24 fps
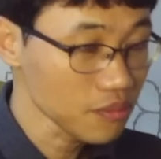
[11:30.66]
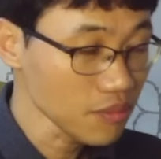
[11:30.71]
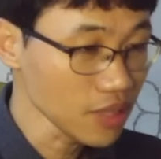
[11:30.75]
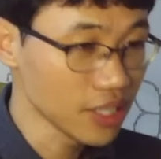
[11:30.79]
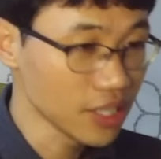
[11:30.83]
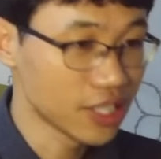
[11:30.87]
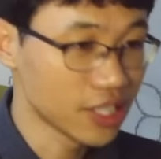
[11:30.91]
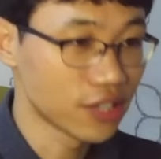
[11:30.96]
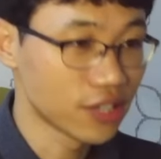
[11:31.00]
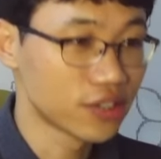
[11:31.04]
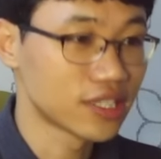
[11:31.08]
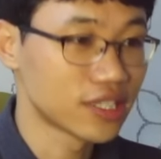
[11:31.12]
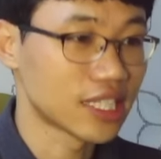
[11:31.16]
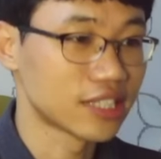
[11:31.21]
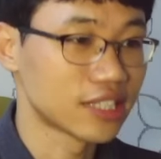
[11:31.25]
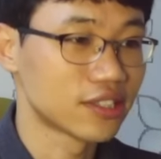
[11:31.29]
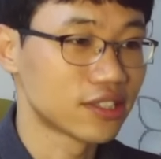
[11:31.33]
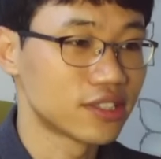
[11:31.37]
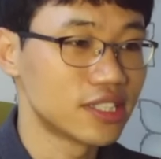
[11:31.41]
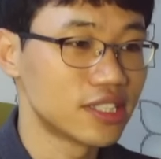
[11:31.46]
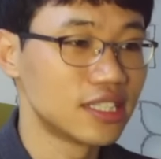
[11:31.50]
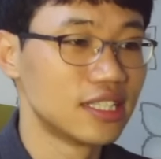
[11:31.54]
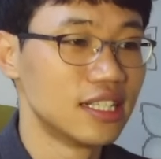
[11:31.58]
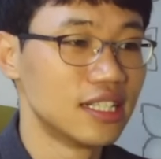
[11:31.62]
이런
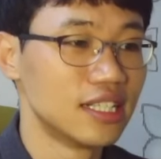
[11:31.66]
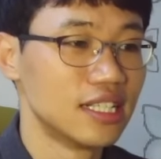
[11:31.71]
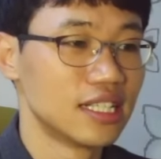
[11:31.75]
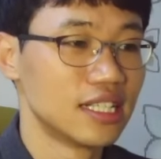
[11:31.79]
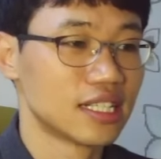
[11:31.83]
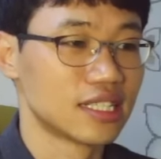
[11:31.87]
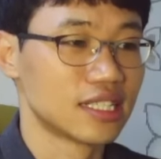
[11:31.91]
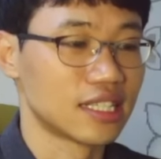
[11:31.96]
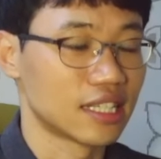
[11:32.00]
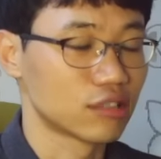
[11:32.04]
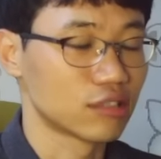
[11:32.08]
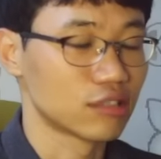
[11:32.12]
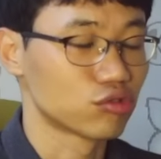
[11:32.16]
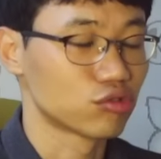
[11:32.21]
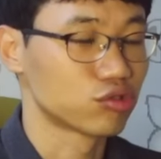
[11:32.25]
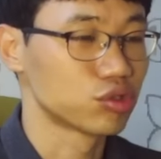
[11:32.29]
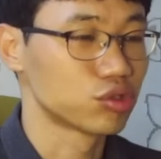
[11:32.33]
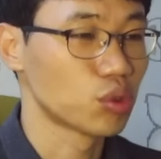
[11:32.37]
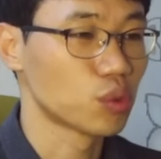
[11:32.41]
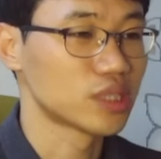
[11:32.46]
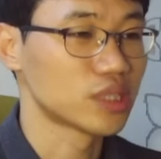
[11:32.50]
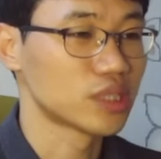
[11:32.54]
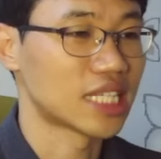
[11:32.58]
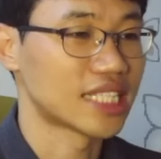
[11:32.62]
단어를 그냥
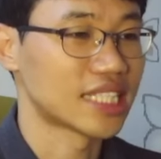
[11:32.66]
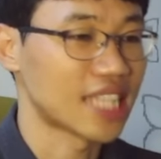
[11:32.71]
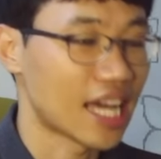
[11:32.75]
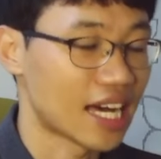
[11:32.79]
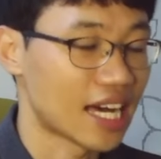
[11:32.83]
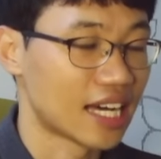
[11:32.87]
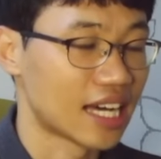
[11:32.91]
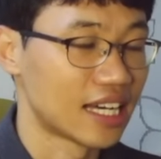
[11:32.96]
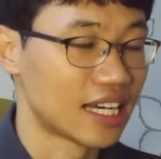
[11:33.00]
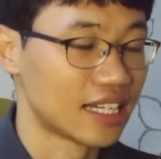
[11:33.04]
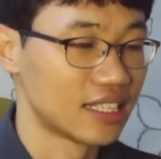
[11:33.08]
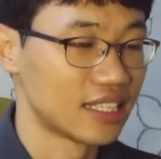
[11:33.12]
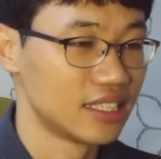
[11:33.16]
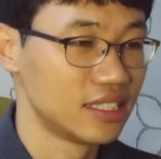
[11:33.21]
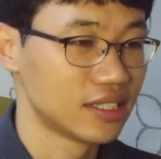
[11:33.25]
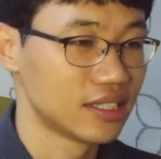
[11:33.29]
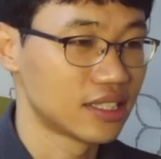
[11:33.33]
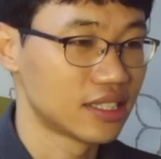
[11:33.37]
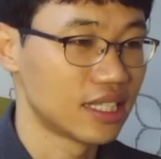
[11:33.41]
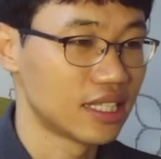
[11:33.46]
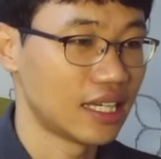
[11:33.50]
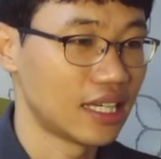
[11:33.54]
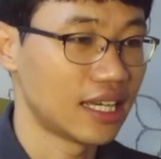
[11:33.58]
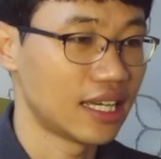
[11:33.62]
구동사다
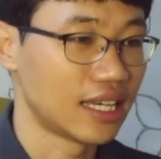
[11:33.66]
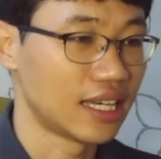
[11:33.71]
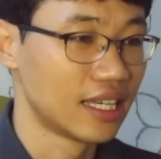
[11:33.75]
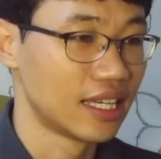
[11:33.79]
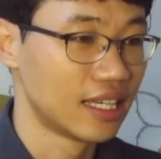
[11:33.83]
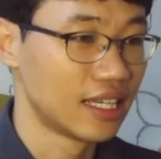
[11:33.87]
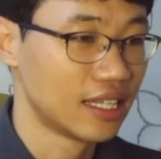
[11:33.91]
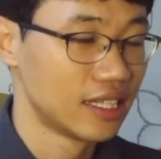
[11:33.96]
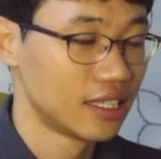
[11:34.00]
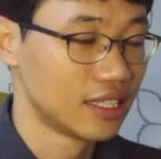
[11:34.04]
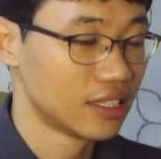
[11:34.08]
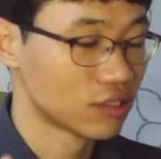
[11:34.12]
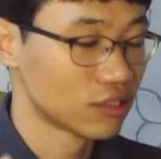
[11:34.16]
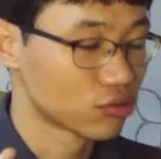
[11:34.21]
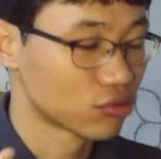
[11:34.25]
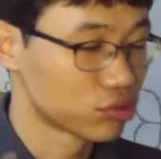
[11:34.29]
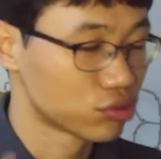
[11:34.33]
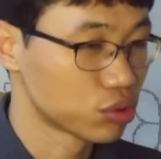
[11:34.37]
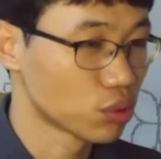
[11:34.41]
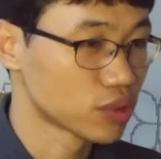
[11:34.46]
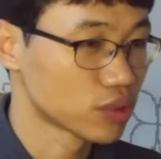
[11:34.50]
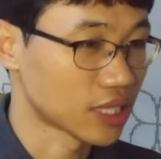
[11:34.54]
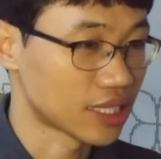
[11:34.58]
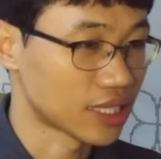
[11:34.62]
이렇게
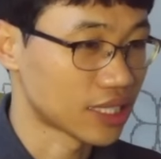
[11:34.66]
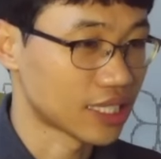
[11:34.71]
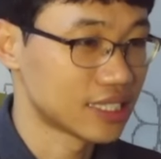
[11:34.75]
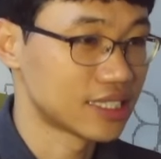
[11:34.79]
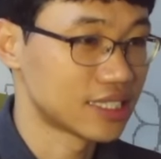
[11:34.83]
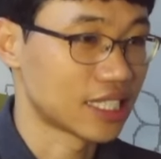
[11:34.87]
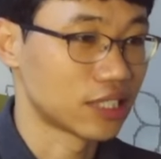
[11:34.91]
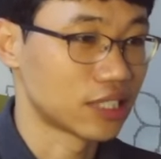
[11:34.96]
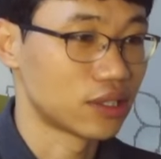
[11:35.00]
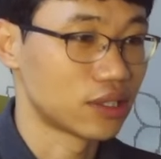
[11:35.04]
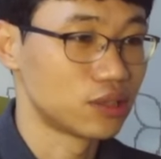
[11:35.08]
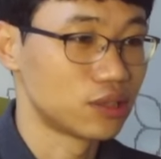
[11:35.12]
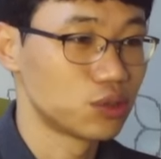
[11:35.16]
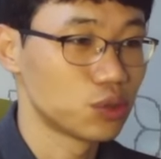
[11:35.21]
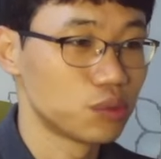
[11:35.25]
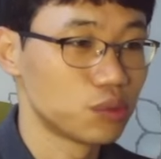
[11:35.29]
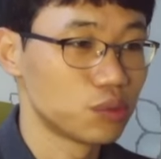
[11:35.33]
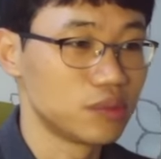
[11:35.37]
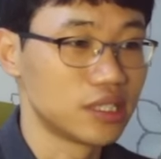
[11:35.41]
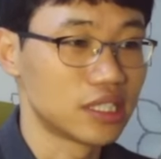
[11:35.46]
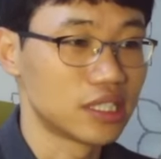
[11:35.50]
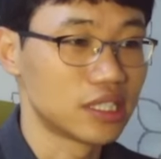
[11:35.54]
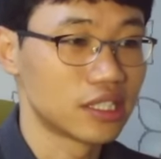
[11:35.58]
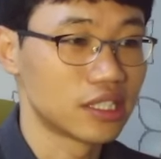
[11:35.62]
구동사라는 단어를 좀
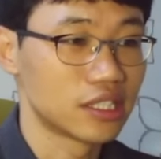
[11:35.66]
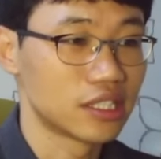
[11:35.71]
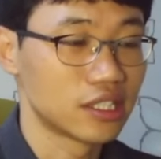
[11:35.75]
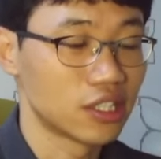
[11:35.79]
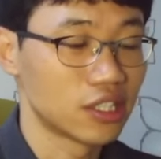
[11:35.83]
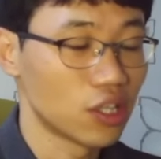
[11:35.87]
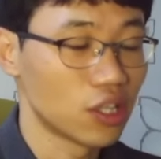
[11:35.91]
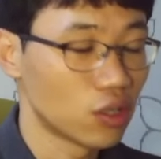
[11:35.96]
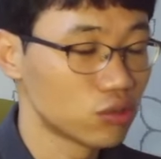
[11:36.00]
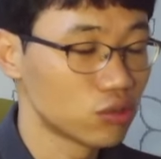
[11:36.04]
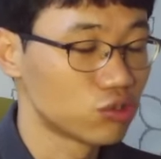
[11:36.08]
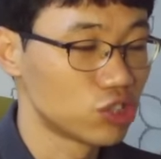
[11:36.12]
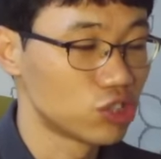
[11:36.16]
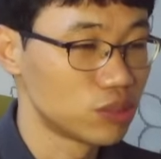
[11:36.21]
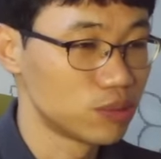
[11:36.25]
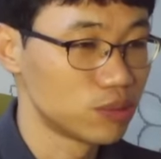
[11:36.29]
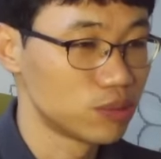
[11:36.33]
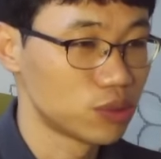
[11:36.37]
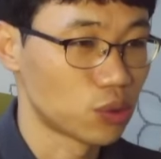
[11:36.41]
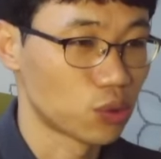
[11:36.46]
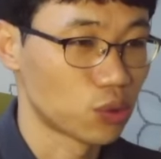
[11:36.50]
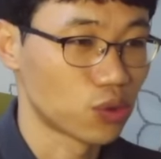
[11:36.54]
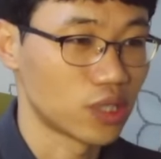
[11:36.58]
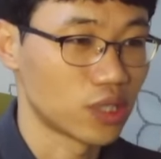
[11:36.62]
켜혀두시면
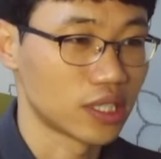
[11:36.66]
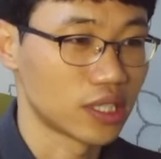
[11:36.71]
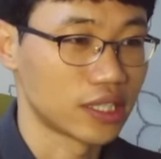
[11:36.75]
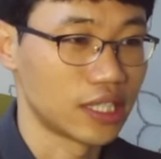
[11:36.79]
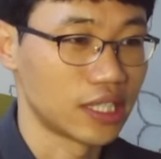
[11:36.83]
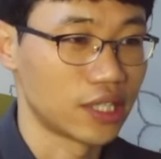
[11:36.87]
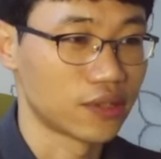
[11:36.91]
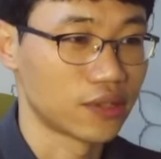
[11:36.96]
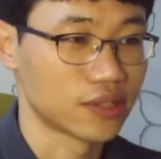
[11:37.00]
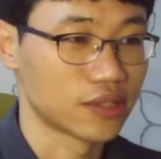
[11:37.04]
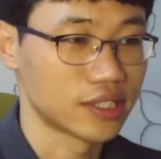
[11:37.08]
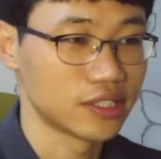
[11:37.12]
좋을 것 같아요.